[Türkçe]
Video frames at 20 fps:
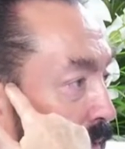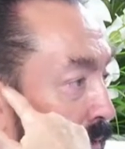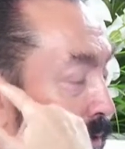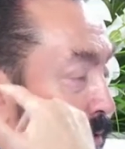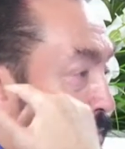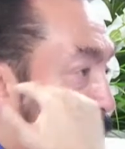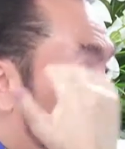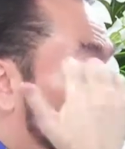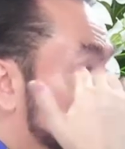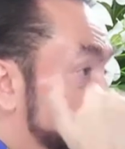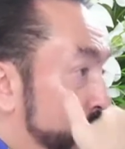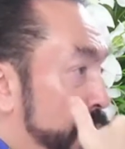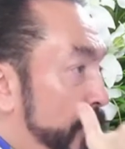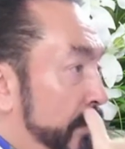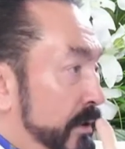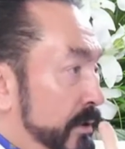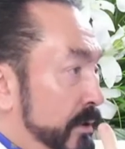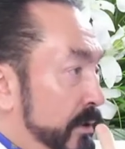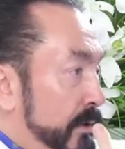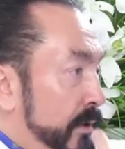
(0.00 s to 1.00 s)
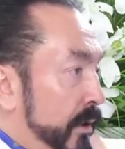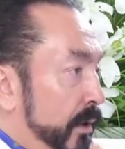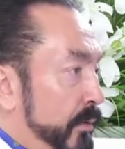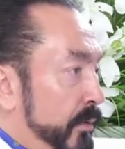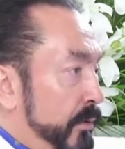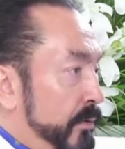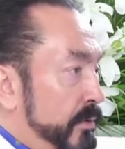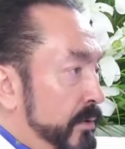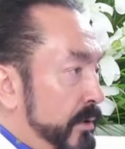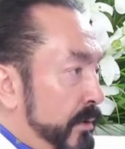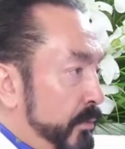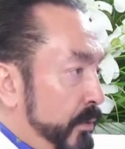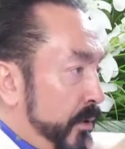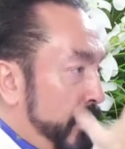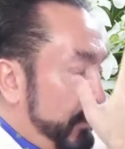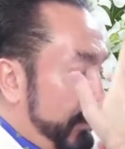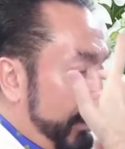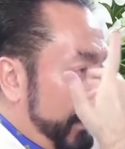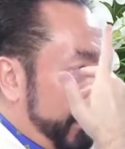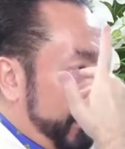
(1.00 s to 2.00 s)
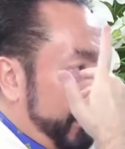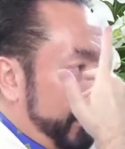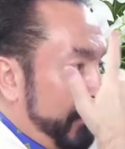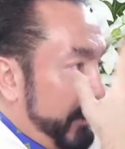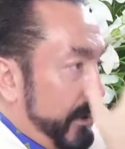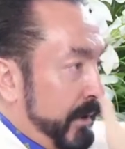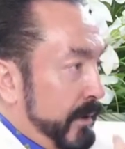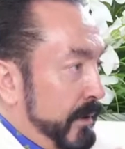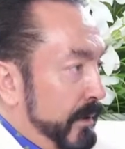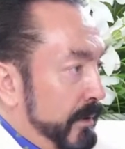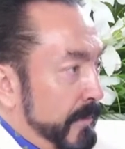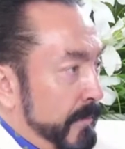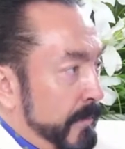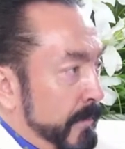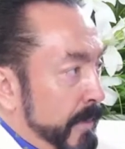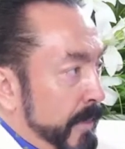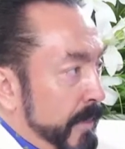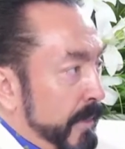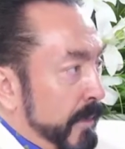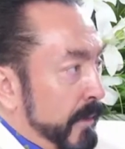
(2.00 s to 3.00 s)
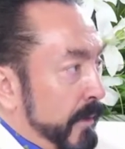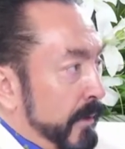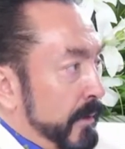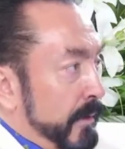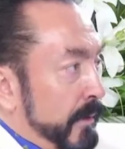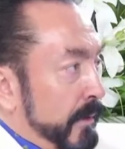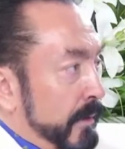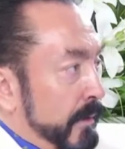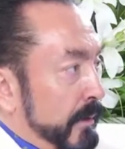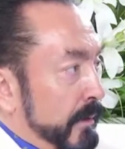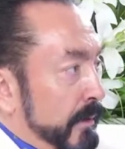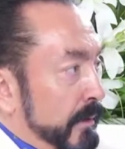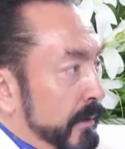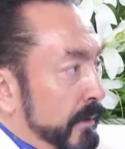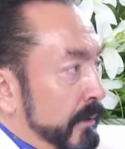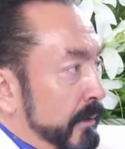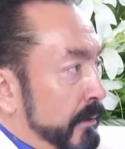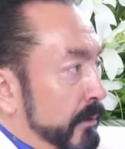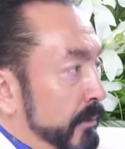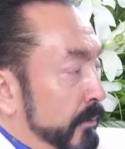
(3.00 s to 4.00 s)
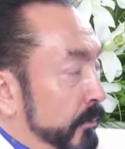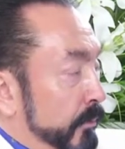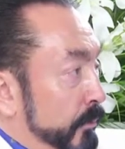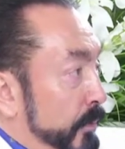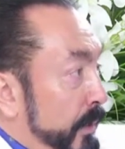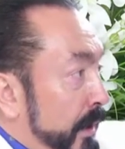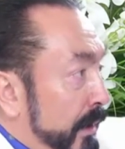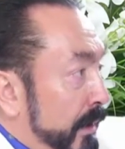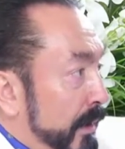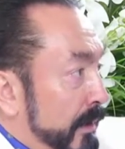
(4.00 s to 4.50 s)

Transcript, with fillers: hiç de düşünmediği için daha önce böyle bir ihtimali e, bir